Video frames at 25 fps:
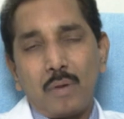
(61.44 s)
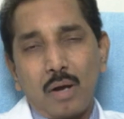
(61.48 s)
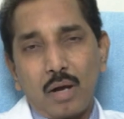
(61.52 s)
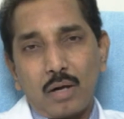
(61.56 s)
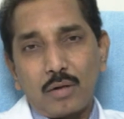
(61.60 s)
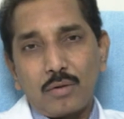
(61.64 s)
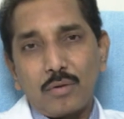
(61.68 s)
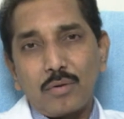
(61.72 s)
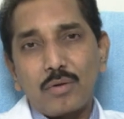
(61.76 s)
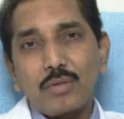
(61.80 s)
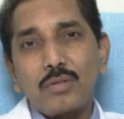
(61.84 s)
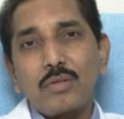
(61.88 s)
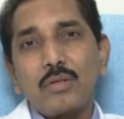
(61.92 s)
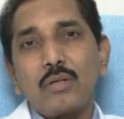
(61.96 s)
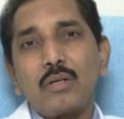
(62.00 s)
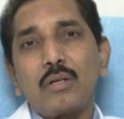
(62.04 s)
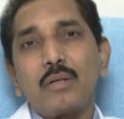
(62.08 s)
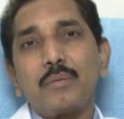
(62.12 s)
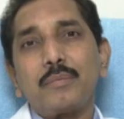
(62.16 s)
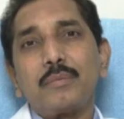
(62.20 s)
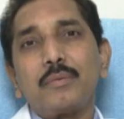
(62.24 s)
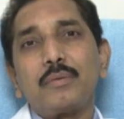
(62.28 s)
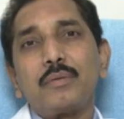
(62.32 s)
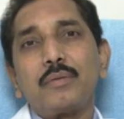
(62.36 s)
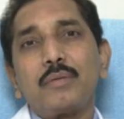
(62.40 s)
బ్లాక్ నోస్
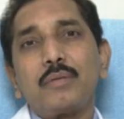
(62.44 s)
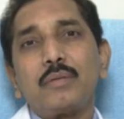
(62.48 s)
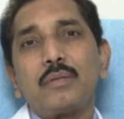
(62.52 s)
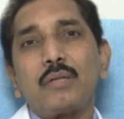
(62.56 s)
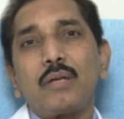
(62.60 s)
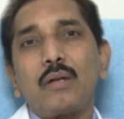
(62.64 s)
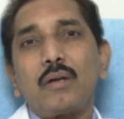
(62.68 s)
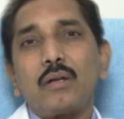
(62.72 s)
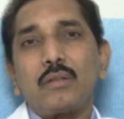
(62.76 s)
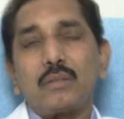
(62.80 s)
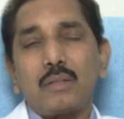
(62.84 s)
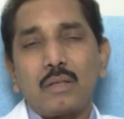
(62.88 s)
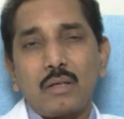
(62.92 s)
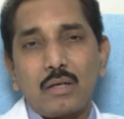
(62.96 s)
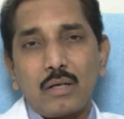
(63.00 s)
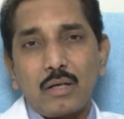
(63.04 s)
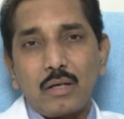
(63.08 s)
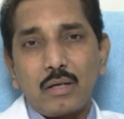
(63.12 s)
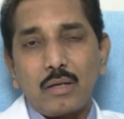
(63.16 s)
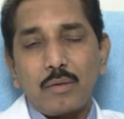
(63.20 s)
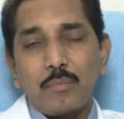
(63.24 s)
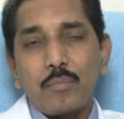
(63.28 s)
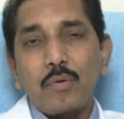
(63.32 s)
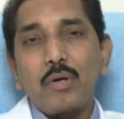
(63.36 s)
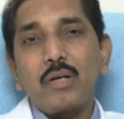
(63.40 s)
ఉండడము తర్వాత
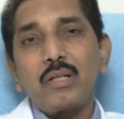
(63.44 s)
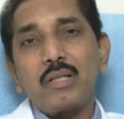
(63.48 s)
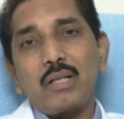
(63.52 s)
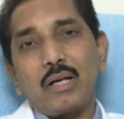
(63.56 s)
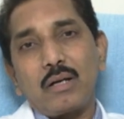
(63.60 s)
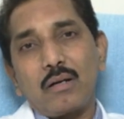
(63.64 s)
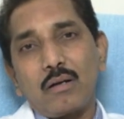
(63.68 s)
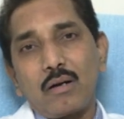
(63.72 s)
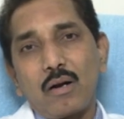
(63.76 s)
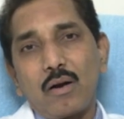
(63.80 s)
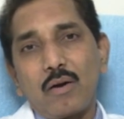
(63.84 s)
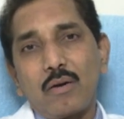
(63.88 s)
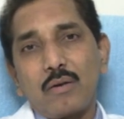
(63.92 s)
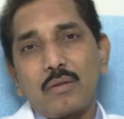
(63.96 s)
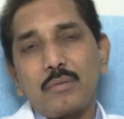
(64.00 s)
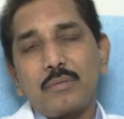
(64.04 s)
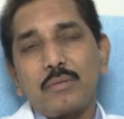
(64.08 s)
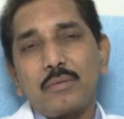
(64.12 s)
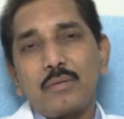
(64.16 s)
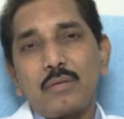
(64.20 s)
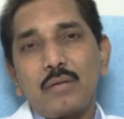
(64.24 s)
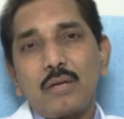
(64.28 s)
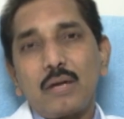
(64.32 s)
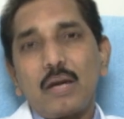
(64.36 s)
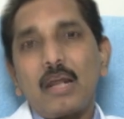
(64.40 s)
పొడి దగ్గర
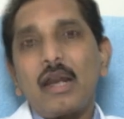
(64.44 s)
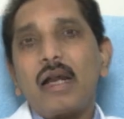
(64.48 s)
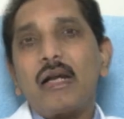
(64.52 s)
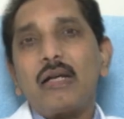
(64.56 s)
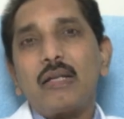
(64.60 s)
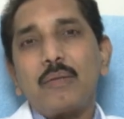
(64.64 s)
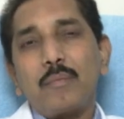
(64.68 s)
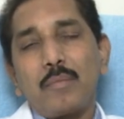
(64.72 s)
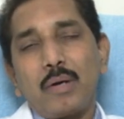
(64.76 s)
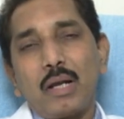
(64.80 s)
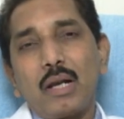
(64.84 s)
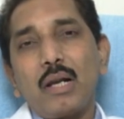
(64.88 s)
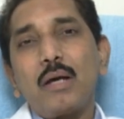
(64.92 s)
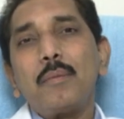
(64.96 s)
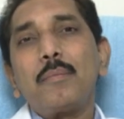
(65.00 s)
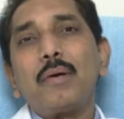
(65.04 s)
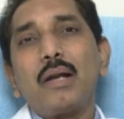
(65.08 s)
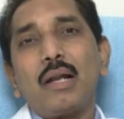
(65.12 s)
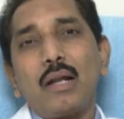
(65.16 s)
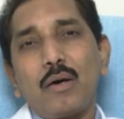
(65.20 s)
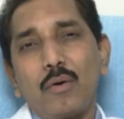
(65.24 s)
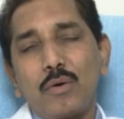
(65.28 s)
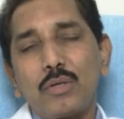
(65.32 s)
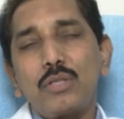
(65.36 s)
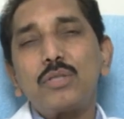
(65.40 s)
రావడము అలాంటి మళ్ళా
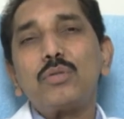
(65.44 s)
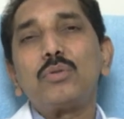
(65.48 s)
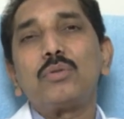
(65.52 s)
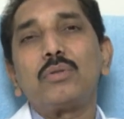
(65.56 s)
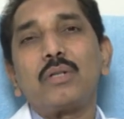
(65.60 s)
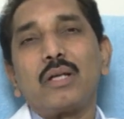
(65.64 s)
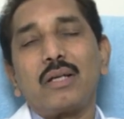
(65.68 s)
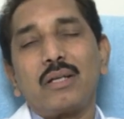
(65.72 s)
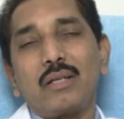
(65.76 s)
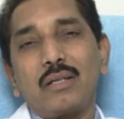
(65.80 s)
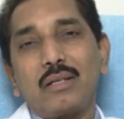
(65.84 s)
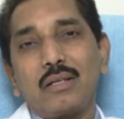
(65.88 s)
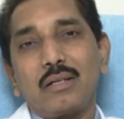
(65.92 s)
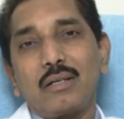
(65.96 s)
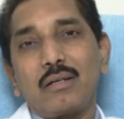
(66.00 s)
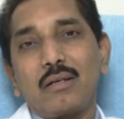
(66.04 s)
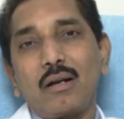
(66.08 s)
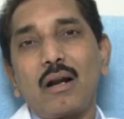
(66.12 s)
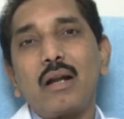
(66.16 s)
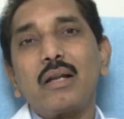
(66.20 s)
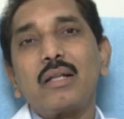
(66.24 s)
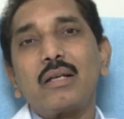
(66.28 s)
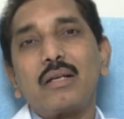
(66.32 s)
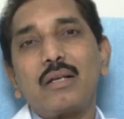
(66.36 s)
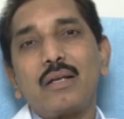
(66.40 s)
మళ్ళా వస్తుంటాయి
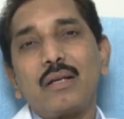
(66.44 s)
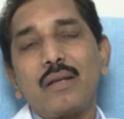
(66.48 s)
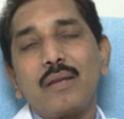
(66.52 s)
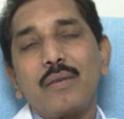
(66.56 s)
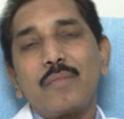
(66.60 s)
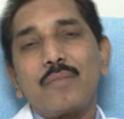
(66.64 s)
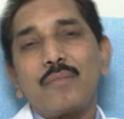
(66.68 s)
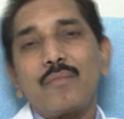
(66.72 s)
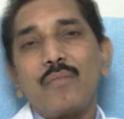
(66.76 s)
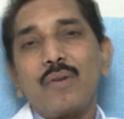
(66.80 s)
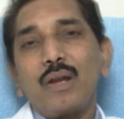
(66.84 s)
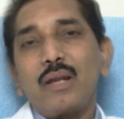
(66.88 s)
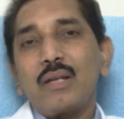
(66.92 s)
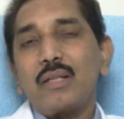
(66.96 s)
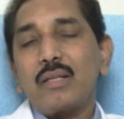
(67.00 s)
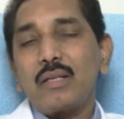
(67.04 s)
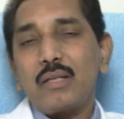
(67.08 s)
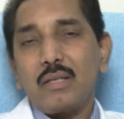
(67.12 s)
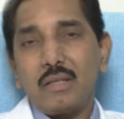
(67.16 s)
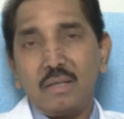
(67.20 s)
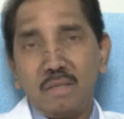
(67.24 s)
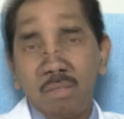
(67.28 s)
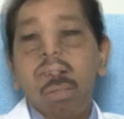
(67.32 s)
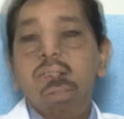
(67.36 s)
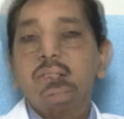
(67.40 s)
క్రానిక్గా వాటికి
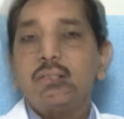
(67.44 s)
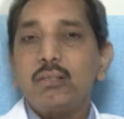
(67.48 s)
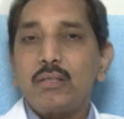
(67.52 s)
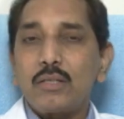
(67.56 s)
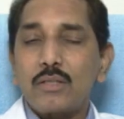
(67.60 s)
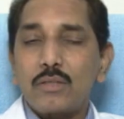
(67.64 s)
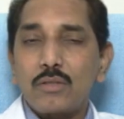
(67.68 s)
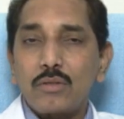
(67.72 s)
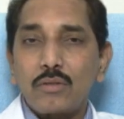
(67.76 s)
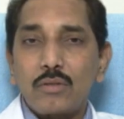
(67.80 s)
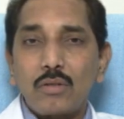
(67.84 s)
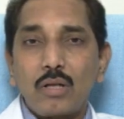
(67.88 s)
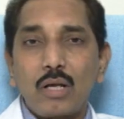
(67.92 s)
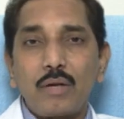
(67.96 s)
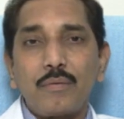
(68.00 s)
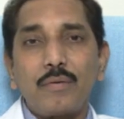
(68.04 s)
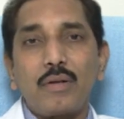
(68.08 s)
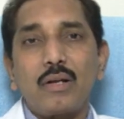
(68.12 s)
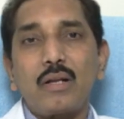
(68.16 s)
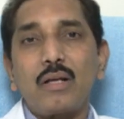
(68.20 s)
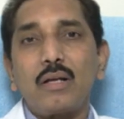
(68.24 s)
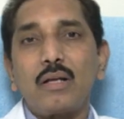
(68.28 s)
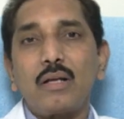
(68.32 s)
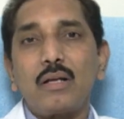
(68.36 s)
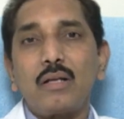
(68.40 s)
వ్యాక్సిన్ తీసుకున్న
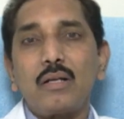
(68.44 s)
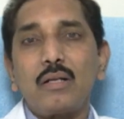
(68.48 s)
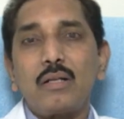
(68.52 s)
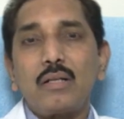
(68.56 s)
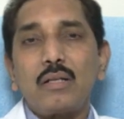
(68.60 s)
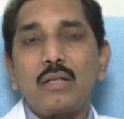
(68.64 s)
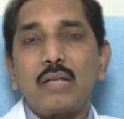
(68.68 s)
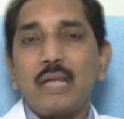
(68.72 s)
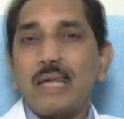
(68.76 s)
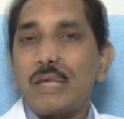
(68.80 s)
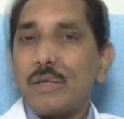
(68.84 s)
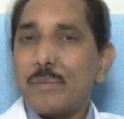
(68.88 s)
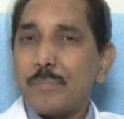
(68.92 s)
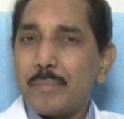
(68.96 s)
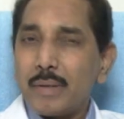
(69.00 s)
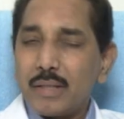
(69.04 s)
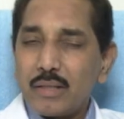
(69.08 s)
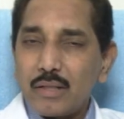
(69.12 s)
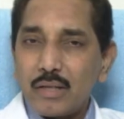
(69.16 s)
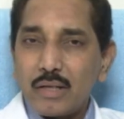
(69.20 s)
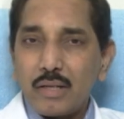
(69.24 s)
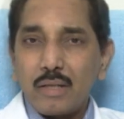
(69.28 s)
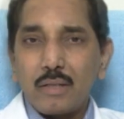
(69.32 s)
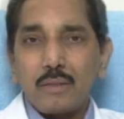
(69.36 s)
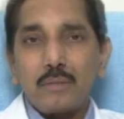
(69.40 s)
దానివల్ల ఏ
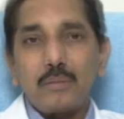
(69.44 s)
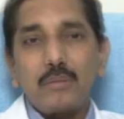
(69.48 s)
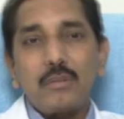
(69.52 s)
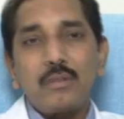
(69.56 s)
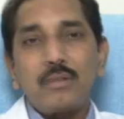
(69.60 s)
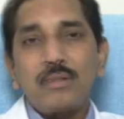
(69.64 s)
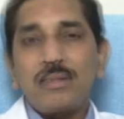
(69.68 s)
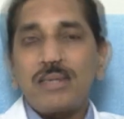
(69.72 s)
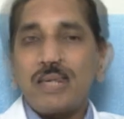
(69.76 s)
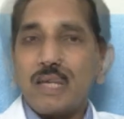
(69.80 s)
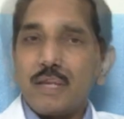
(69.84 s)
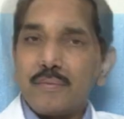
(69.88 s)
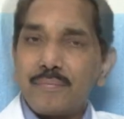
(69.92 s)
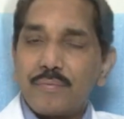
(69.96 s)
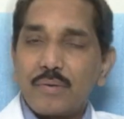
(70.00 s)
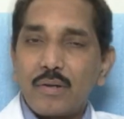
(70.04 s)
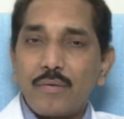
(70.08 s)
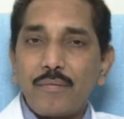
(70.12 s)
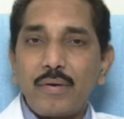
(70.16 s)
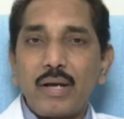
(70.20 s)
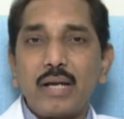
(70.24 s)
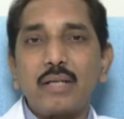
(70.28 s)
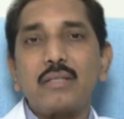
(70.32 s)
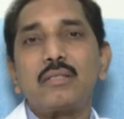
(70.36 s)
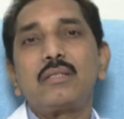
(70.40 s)
ఇబ్బంది లేదు
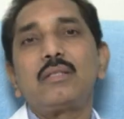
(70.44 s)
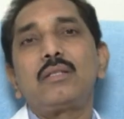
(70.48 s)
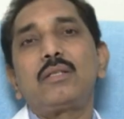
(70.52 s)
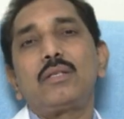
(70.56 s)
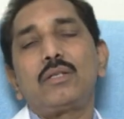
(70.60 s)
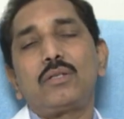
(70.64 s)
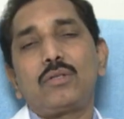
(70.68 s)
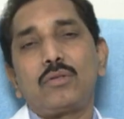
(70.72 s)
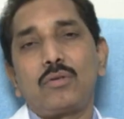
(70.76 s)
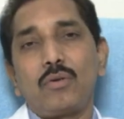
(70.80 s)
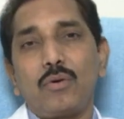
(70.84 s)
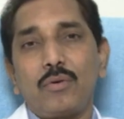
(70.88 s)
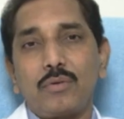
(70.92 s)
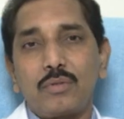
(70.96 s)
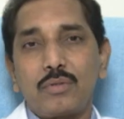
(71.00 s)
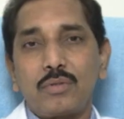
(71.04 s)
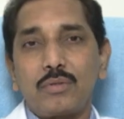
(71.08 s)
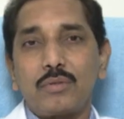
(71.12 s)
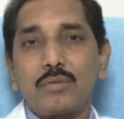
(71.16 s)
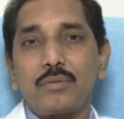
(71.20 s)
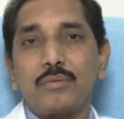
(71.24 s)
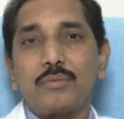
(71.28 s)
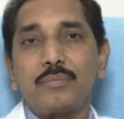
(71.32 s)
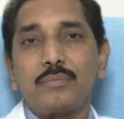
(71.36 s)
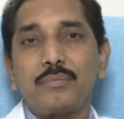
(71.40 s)
సేఫ్గా వ్యాక్సిన్
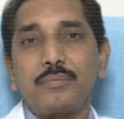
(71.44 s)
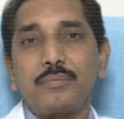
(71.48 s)
తీసుకోవచ్చు